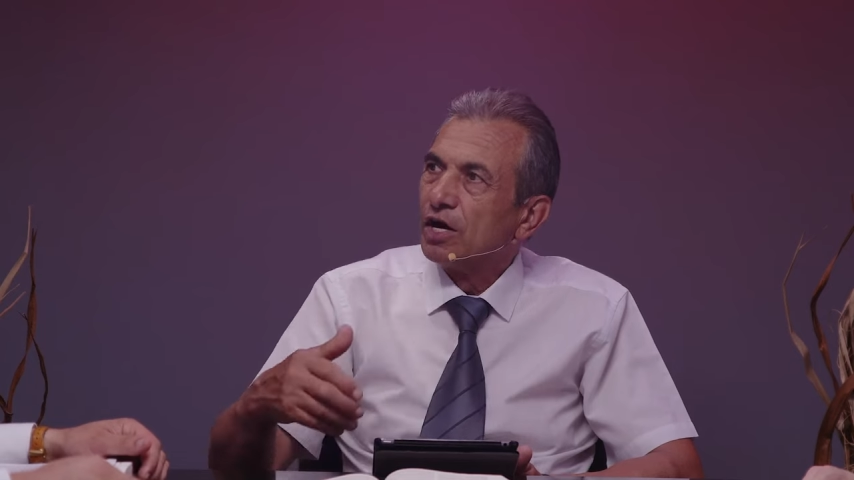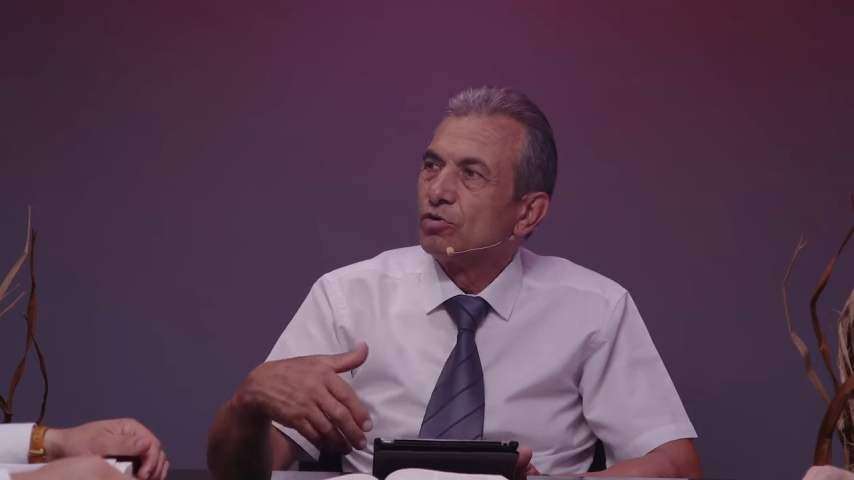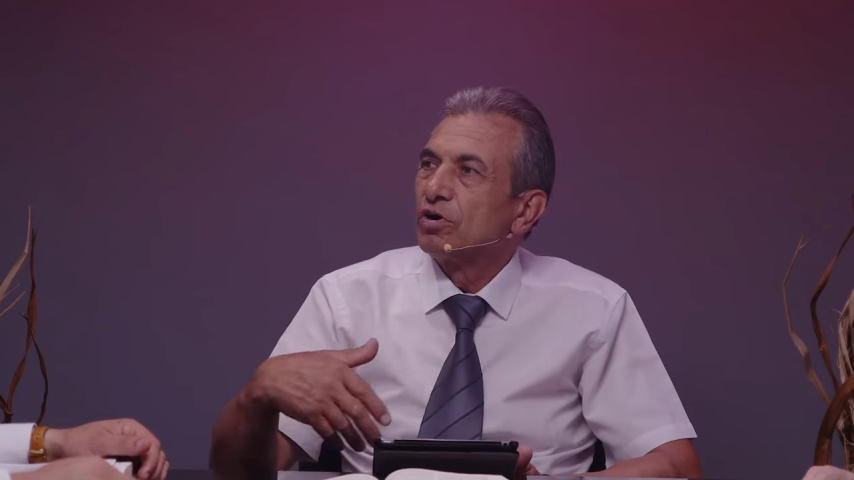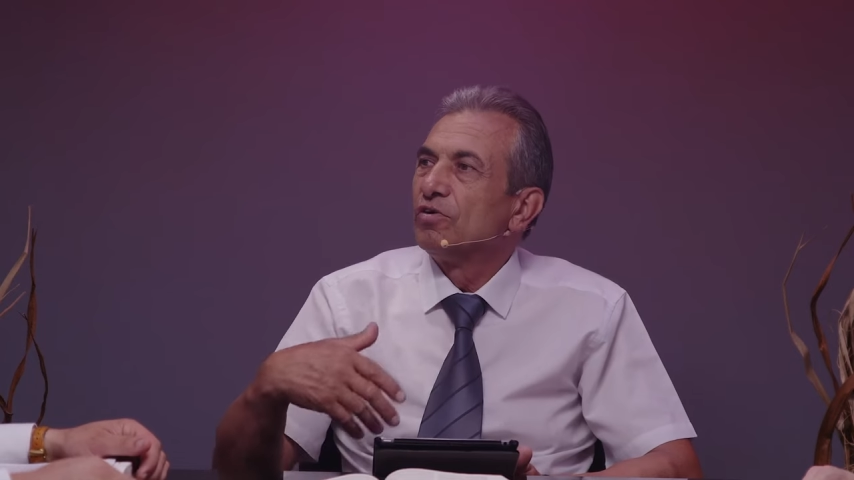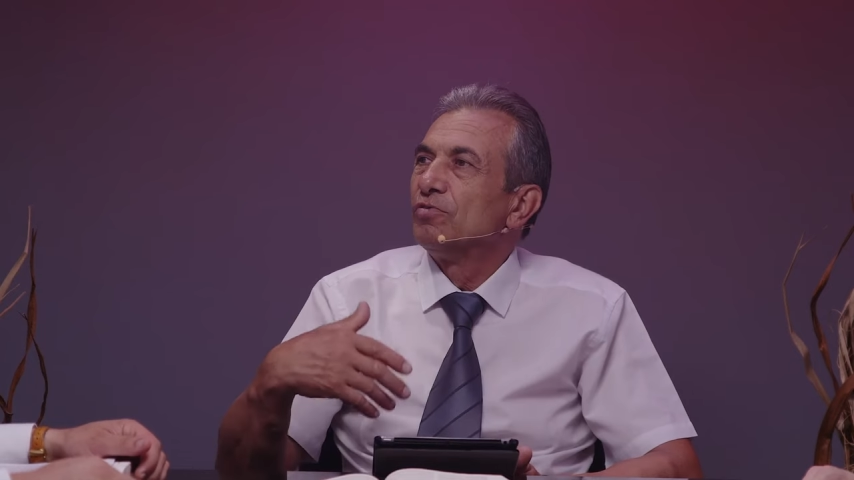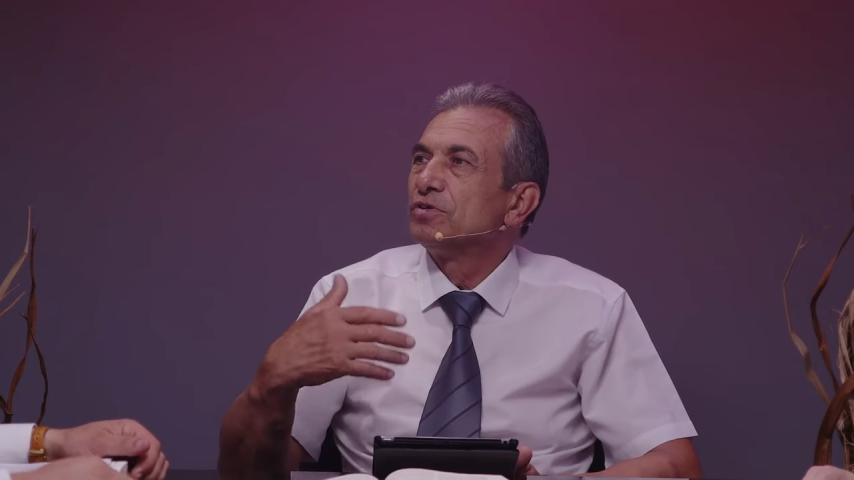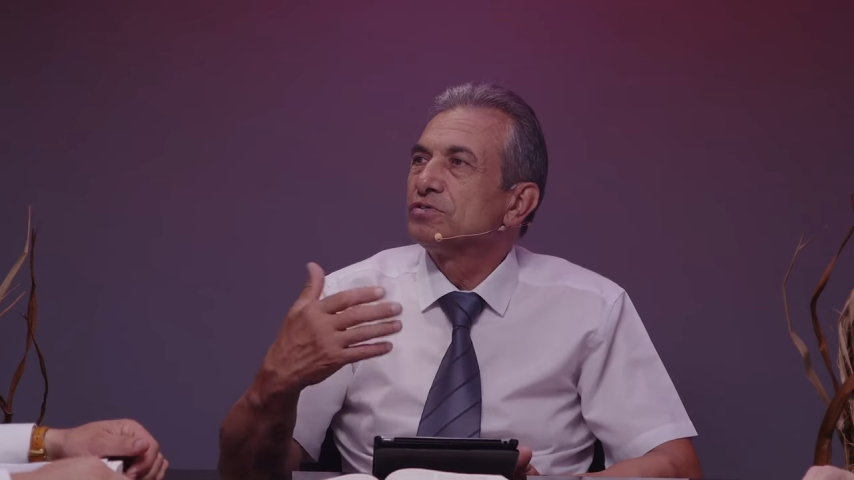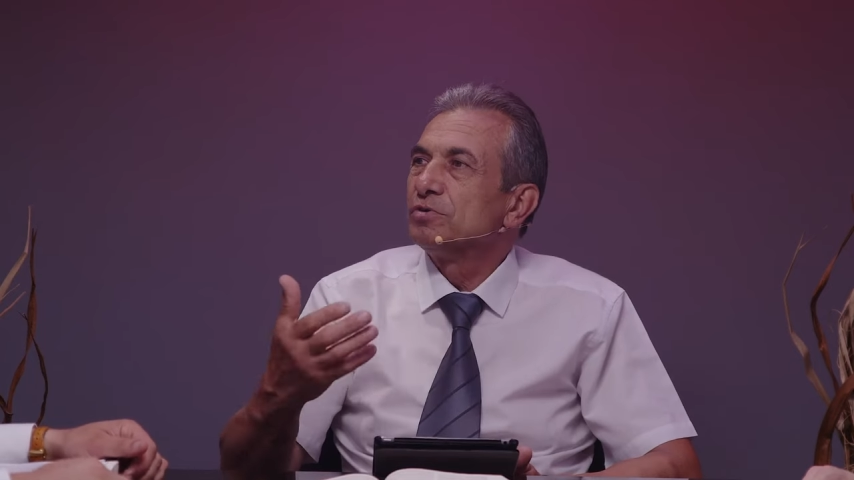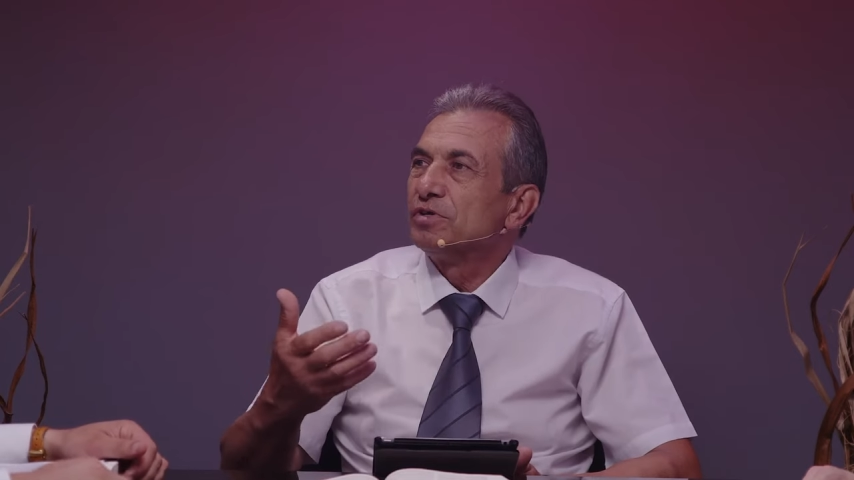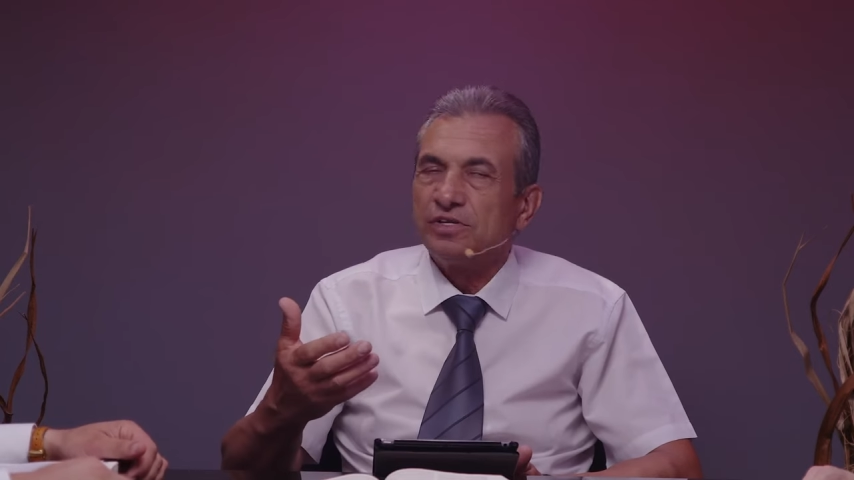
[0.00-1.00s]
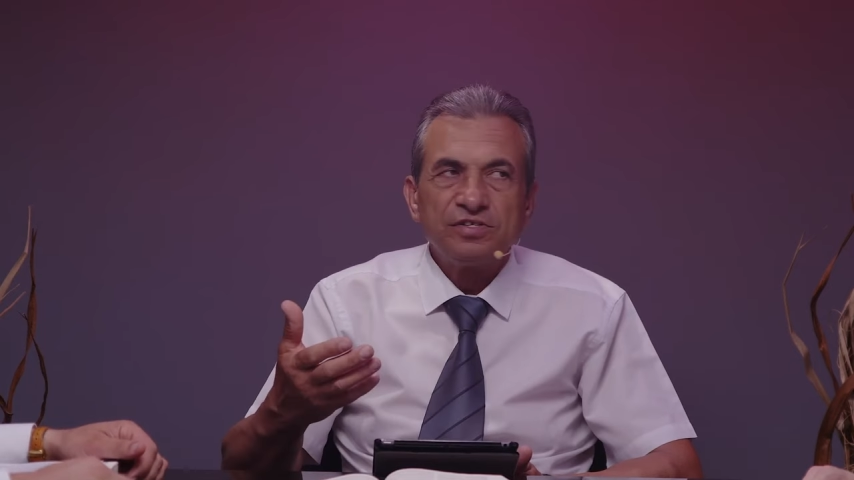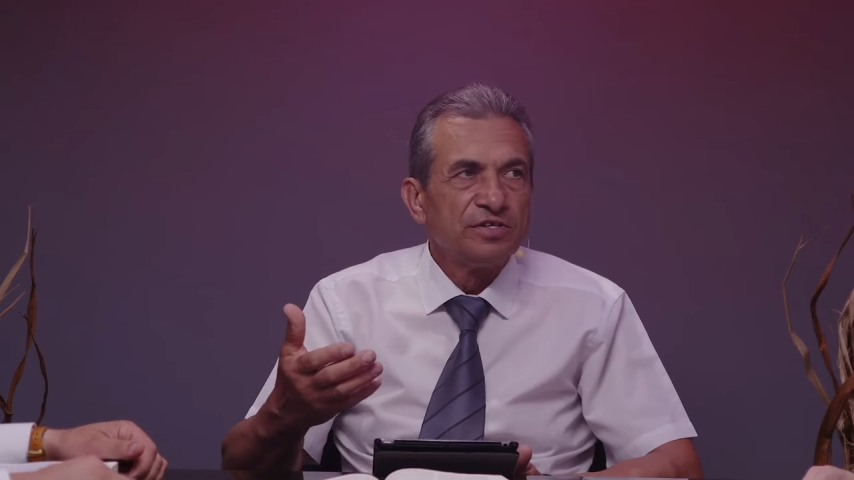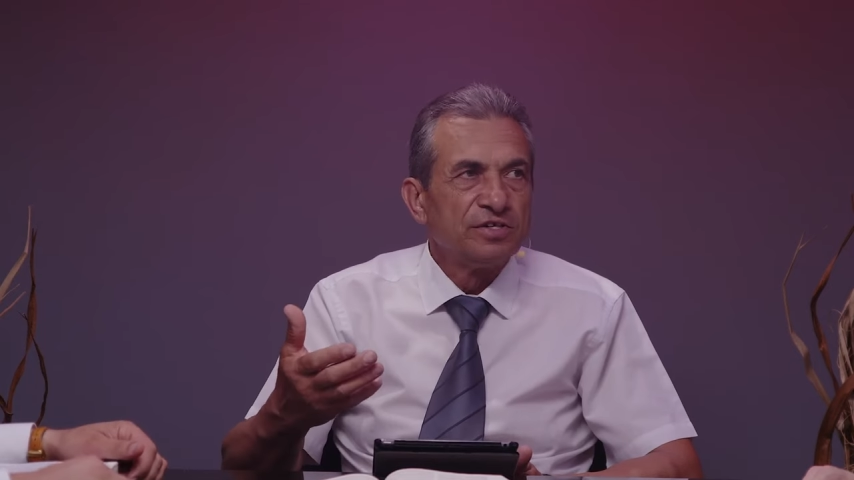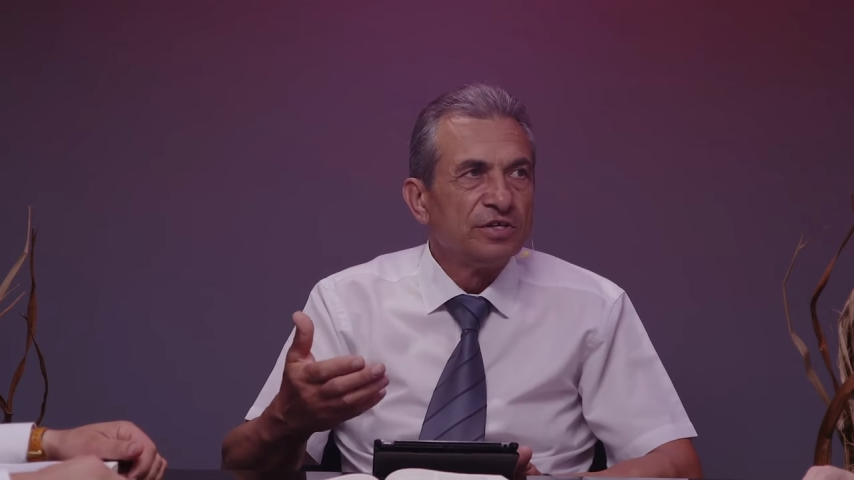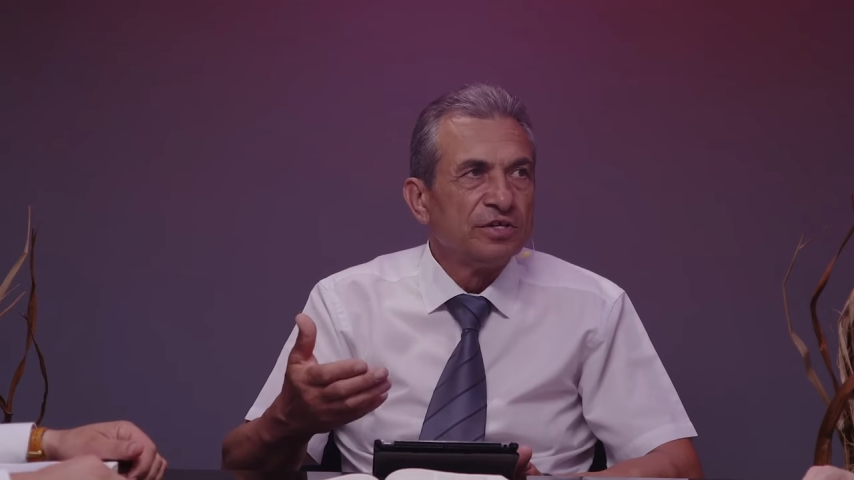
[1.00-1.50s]
а
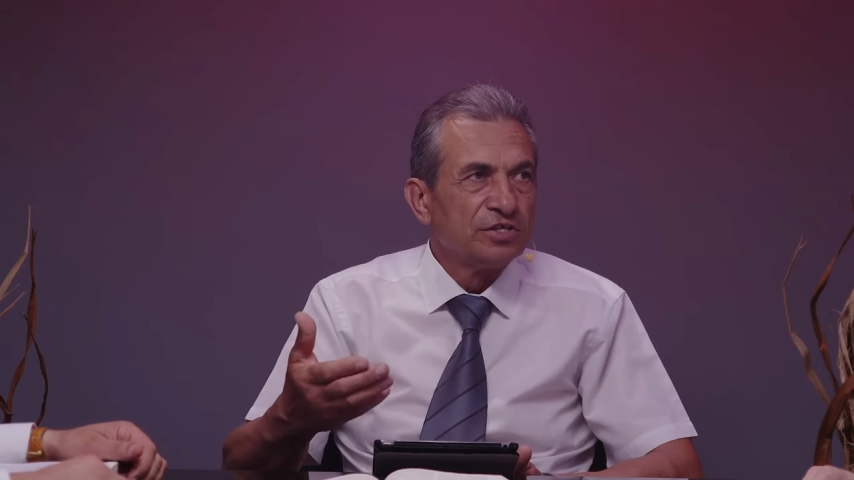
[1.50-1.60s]
руководствуетесь